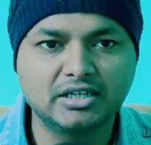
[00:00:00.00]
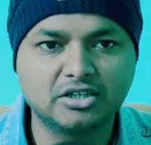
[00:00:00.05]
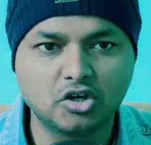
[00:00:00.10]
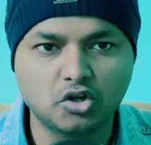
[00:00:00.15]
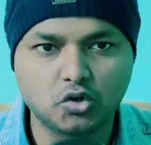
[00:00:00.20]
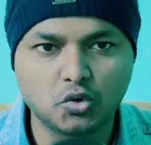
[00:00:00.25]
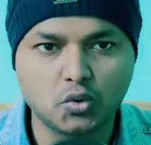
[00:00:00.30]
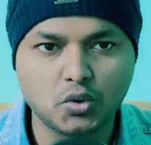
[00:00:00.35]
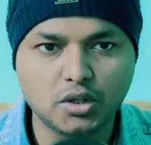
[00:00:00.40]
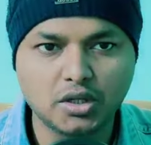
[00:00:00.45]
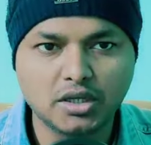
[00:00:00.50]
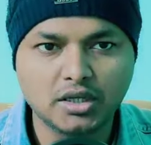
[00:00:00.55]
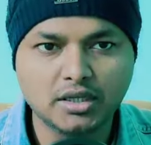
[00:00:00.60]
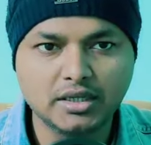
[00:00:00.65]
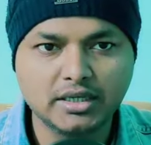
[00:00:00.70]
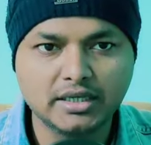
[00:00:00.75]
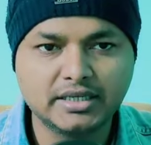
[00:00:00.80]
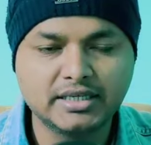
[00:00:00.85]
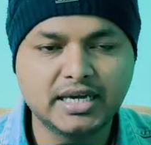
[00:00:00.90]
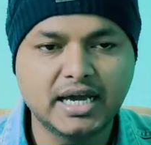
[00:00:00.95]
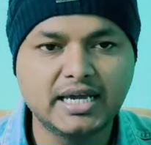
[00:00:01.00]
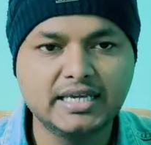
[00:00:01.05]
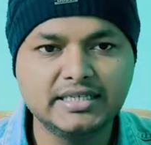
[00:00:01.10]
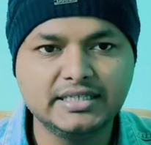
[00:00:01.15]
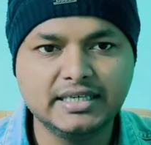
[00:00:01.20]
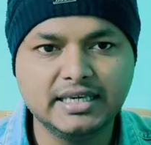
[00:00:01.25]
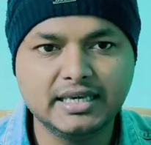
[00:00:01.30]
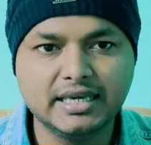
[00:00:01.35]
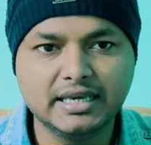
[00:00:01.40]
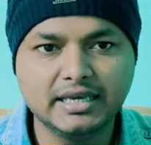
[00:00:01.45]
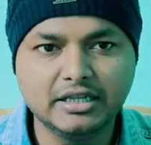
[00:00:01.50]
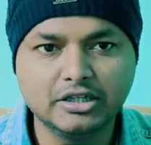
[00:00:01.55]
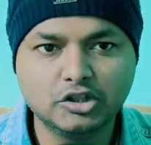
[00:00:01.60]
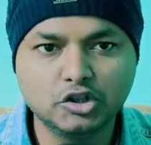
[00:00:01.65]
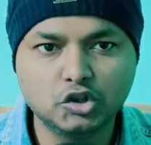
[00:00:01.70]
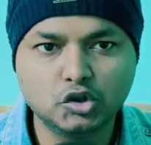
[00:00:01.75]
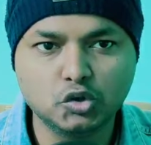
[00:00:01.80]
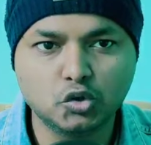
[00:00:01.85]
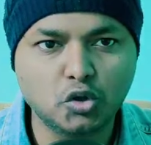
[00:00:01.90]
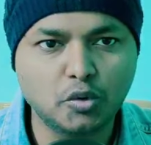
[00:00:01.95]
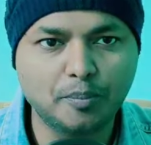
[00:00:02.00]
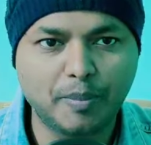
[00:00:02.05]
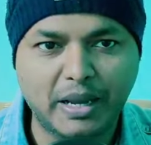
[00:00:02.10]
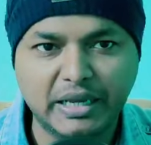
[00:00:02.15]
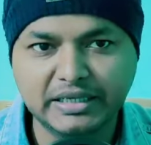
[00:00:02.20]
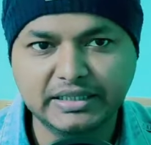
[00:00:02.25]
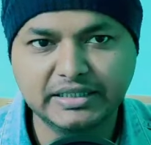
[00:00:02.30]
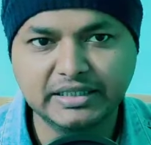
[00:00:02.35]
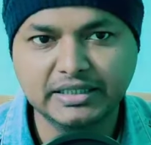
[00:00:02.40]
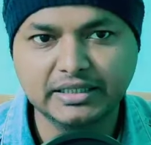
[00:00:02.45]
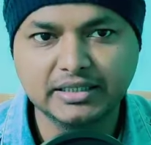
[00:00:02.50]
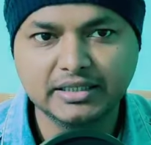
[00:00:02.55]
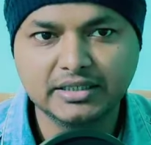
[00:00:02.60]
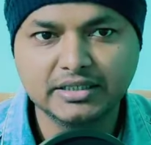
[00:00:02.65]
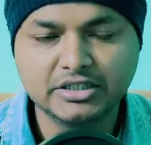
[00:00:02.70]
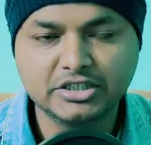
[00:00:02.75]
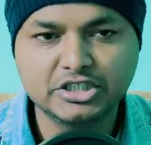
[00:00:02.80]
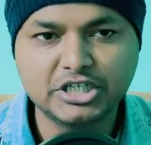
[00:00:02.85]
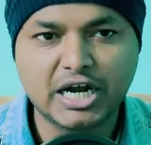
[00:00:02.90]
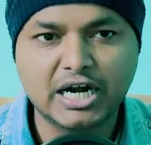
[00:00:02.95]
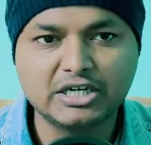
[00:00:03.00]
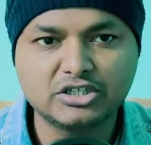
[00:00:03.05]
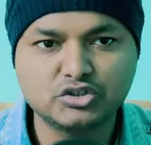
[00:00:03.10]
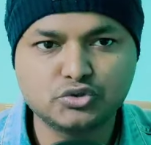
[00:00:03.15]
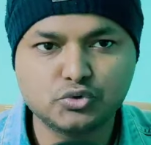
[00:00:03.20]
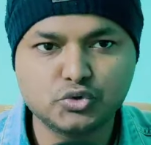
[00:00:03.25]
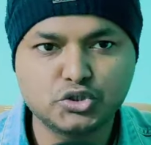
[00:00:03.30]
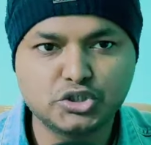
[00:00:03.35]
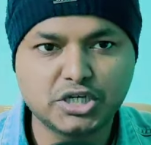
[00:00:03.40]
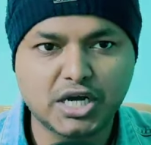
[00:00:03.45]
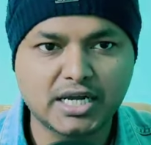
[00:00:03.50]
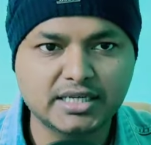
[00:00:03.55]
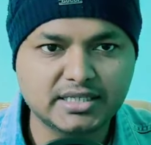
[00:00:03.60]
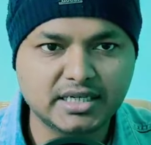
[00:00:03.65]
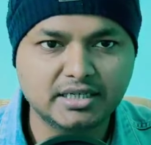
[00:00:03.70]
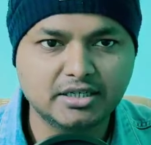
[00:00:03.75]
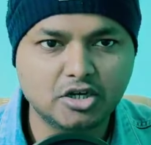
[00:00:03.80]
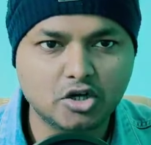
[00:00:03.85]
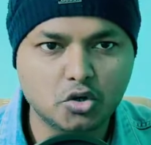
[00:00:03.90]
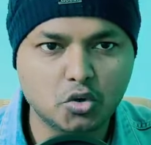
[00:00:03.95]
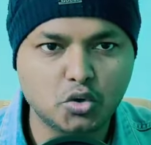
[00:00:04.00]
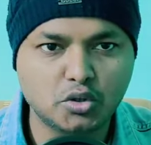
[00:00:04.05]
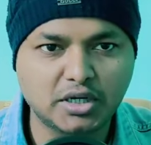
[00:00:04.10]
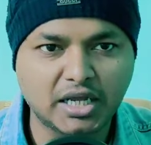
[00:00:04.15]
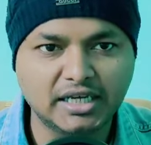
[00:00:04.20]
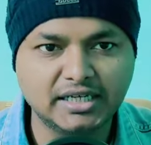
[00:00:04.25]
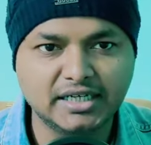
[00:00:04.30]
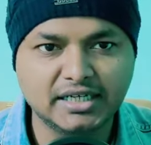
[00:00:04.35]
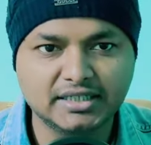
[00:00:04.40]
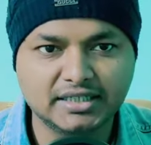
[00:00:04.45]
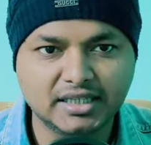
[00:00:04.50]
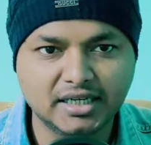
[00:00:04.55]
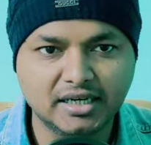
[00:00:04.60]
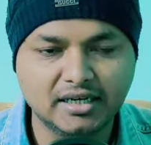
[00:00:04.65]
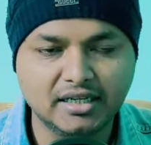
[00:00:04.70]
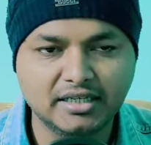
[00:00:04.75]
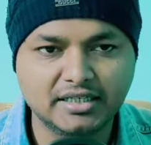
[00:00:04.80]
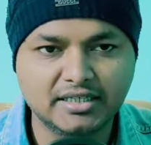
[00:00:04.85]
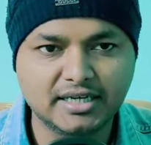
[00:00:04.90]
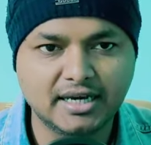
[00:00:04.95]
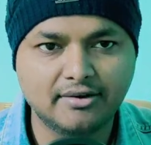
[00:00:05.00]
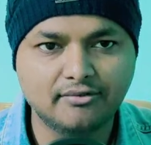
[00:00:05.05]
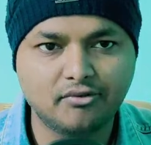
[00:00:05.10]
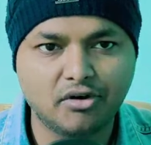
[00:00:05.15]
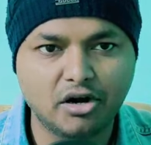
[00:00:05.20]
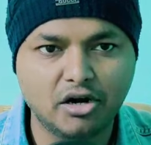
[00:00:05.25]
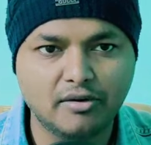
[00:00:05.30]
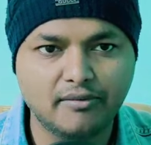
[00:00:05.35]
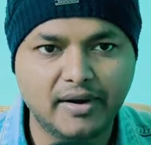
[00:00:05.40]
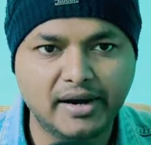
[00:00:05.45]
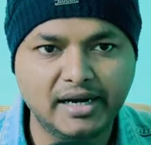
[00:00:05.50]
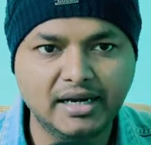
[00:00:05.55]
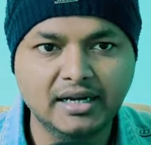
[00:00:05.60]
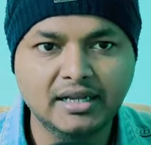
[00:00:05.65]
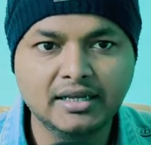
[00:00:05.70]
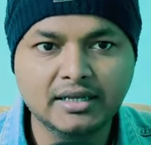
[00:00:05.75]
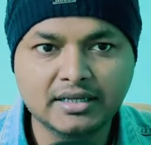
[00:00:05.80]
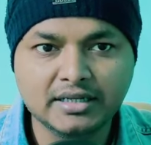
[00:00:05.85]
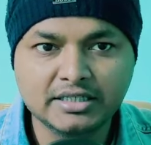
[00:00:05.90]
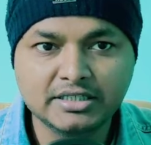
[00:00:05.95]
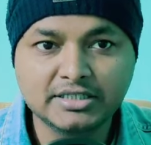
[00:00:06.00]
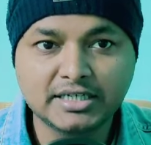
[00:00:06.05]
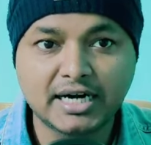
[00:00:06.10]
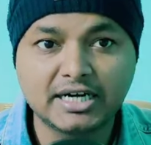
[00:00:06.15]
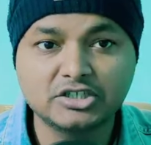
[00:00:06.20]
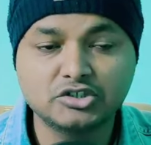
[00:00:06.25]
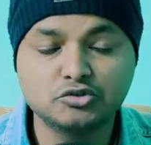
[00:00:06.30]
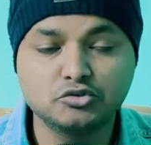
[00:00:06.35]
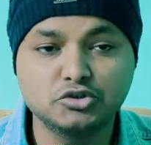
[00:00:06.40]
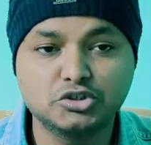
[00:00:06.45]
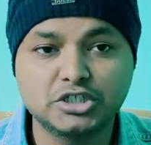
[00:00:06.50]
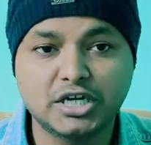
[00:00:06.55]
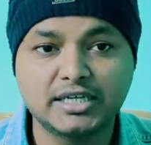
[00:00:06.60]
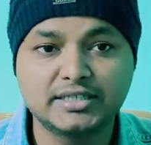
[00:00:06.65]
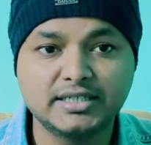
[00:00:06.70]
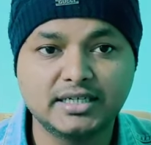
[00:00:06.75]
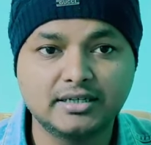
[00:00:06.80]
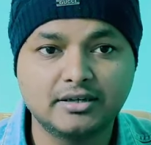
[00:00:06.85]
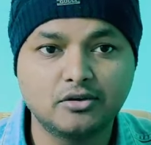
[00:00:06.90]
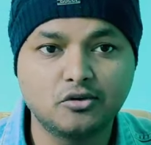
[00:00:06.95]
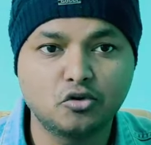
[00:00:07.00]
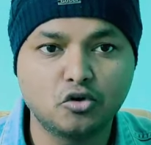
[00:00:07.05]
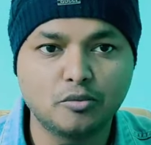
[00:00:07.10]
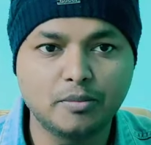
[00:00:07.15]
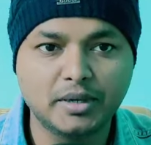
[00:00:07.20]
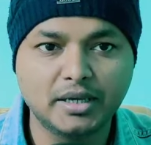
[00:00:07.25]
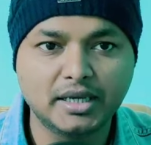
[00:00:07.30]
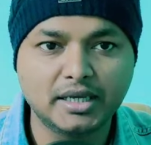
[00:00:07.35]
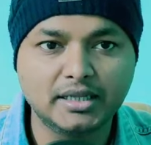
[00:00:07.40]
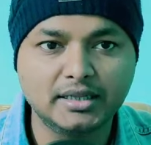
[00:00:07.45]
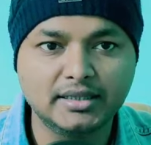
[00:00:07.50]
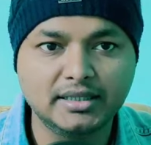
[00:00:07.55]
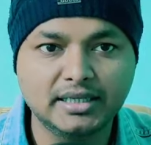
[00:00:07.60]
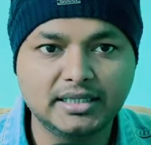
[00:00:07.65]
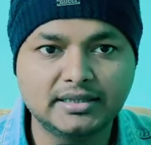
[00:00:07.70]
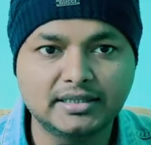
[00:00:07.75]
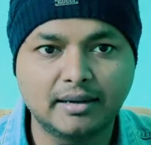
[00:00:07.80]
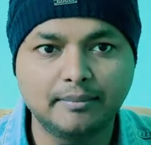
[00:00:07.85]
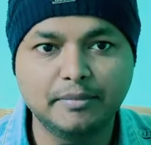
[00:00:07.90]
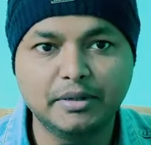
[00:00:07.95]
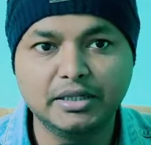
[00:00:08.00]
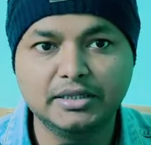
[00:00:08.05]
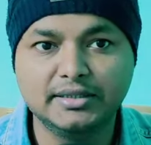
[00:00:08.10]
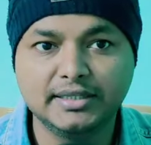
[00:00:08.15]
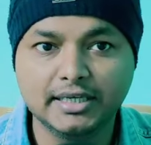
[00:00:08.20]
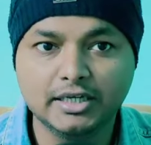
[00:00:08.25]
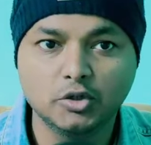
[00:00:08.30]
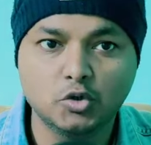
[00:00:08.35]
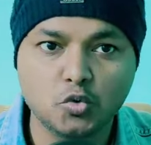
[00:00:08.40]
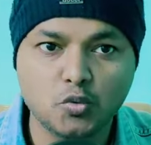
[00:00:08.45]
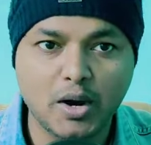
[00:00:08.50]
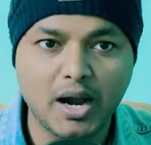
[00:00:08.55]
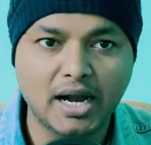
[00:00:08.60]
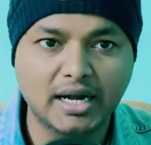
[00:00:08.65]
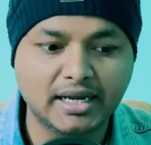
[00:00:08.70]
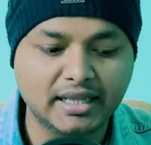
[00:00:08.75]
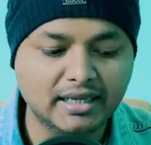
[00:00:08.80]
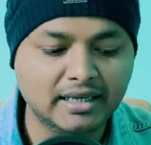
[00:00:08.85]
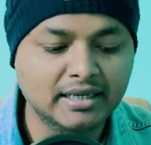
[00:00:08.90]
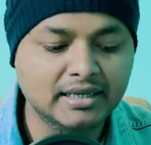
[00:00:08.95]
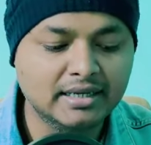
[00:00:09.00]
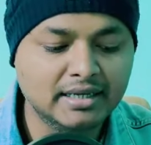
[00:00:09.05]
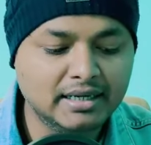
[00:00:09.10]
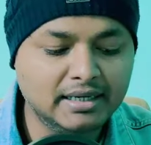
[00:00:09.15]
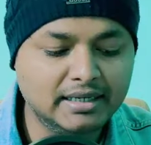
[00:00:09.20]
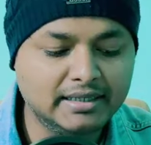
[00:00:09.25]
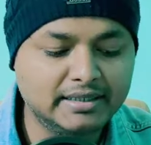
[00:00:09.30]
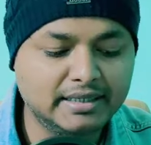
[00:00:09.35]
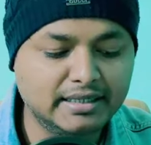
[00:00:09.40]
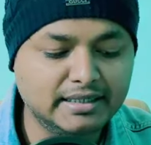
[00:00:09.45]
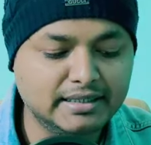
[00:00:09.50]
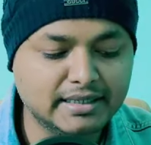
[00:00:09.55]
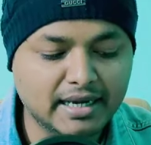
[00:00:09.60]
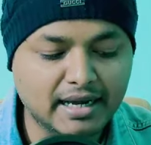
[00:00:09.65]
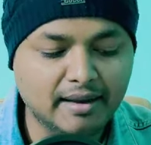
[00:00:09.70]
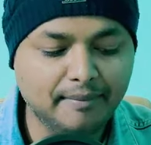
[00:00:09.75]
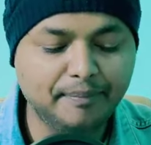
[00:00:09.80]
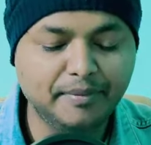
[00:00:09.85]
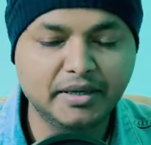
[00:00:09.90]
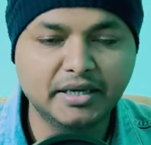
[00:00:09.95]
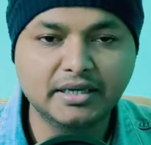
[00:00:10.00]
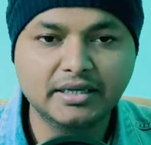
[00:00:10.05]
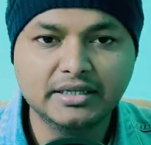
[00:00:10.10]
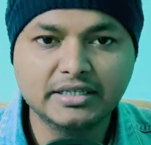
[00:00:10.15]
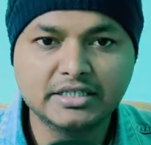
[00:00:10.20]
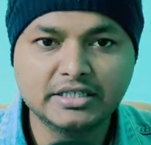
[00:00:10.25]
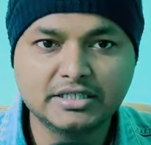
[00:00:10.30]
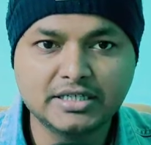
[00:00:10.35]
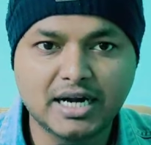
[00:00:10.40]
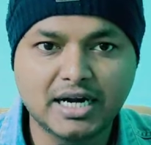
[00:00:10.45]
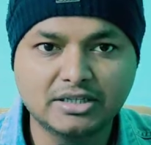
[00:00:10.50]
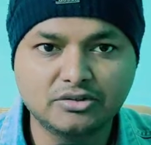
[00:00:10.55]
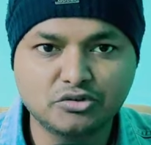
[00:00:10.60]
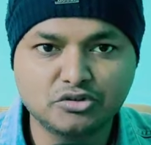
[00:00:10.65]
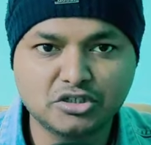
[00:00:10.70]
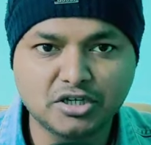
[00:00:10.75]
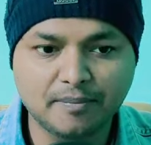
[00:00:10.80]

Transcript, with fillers: करोड़ क्या ये तोड़ पाएगी चार करोड़ टाइगर थ्री ने किया वर्ल्ड वाइड चार करोड़ में हिंदी तमिल तेलुगु ऐड है लेकिन यहाँ पे चार